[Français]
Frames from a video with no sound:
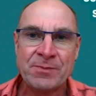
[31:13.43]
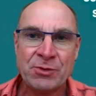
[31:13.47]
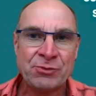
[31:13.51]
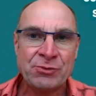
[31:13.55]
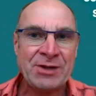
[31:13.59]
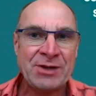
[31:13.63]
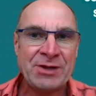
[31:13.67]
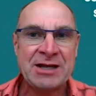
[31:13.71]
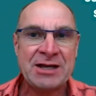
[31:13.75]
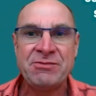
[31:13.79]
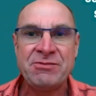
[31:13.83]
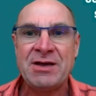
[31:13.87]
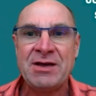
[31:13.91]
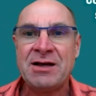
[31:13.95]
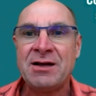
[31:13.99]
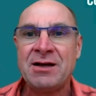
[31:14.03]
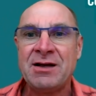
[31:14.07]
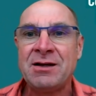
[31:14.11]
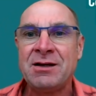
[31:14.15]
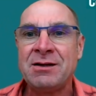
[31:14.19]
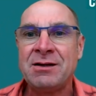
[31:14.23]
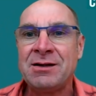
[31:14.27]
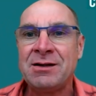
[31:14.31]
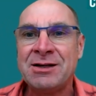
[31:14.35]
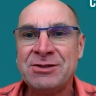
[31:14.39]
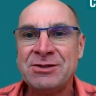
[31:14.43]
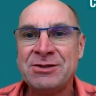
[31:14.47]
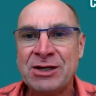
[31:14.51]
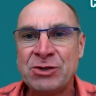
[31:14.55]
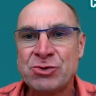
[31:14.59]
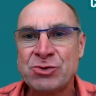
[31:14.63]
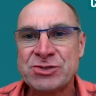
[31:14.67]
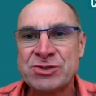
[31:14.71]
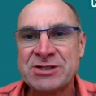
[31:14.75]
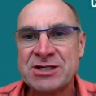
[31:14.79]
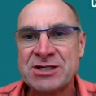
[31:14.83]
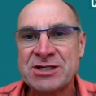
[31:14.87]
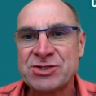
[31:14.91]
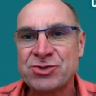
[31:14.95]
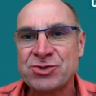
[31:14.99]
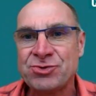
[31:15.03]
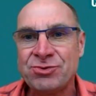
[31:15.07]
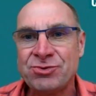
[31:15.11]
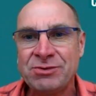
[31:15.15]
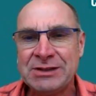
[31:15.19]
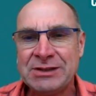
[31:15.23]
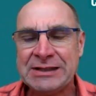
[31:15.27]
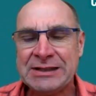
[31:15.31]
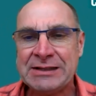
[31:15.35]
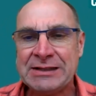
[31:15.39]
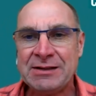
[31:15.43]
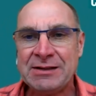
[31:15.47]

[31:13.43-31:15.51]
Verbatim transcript: on arrivait à, une négociation